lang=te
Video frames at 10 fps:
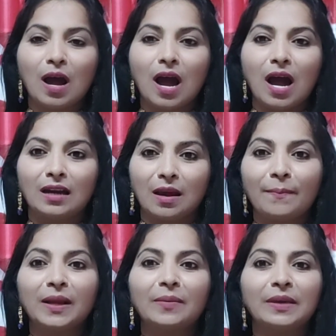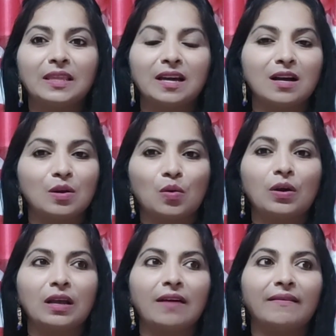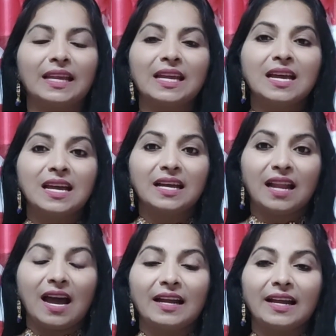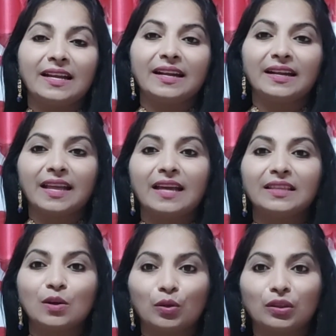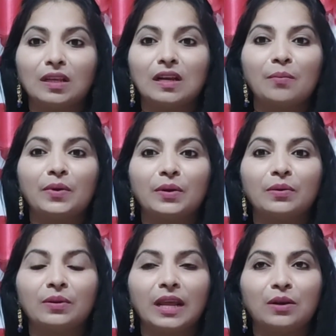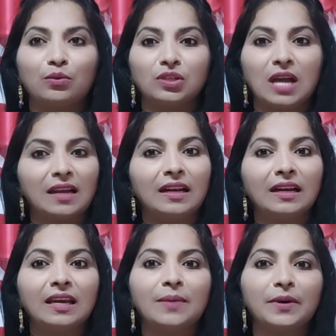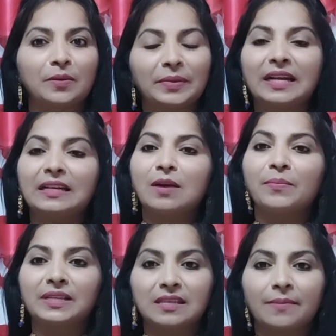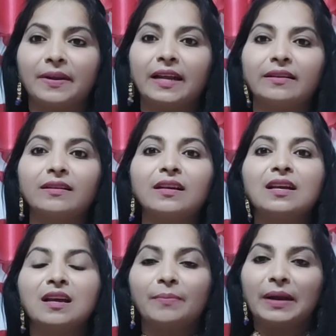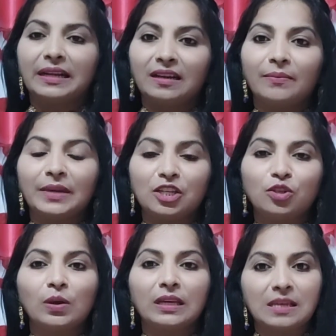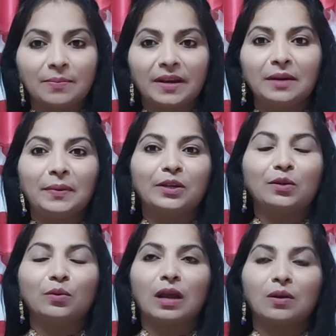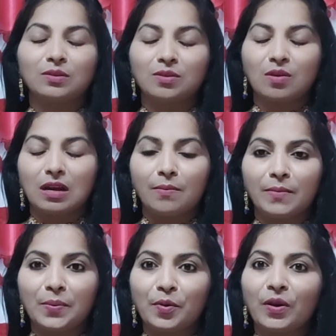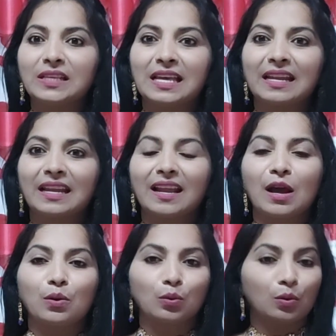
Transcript: ఆ నంబర్ మీద కోడ్ కావాలి నాకేంటంటే అది కొత్త నంబరు నేను ఛానల్కి పర్మనెంట్ నంబర్ సెపరేట్ బట్ మీషోకి సపరేట్ పెట్టుకున్నాను సో ఆ నంబర్ పోయేసరికి నాకు